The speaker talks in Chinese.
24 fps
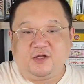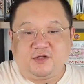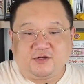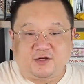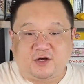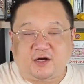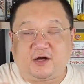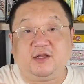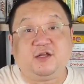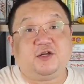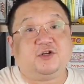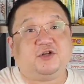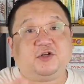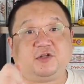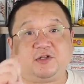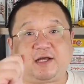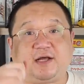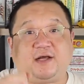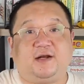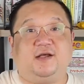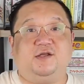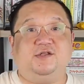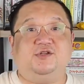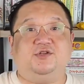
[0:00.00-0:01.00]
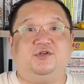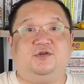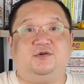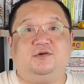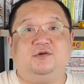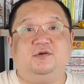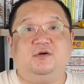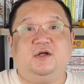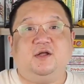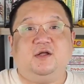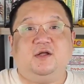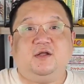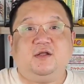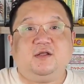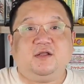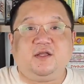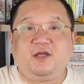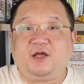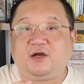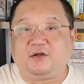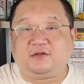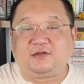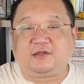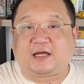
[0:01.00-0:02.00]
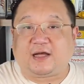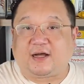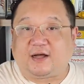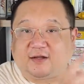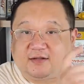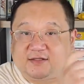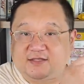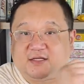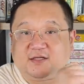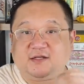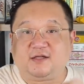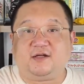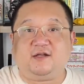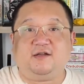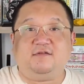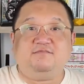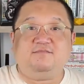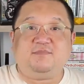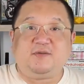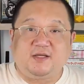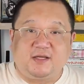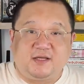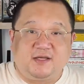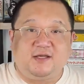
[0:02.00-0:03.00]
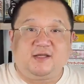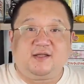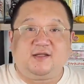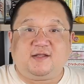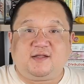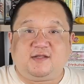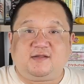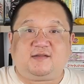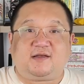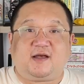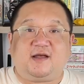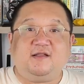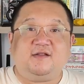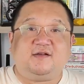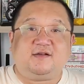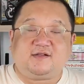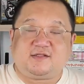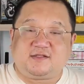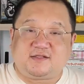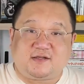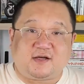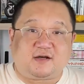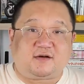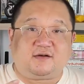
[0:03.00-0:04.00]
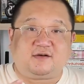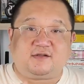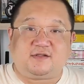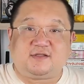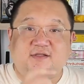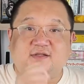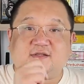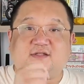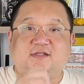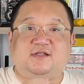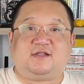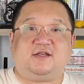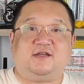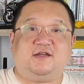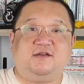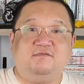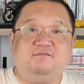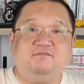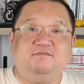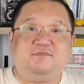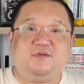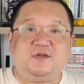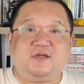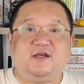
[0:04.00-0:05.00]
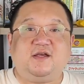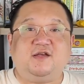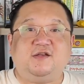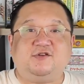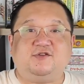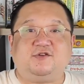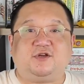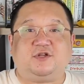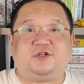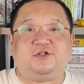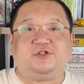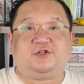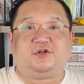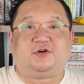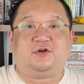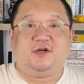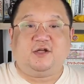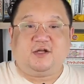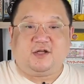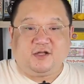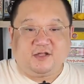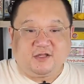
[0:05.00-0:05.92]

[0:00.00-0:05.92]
就好像你是打篮球，你要打进了 NBA，你才能叫自己 NBA 选手，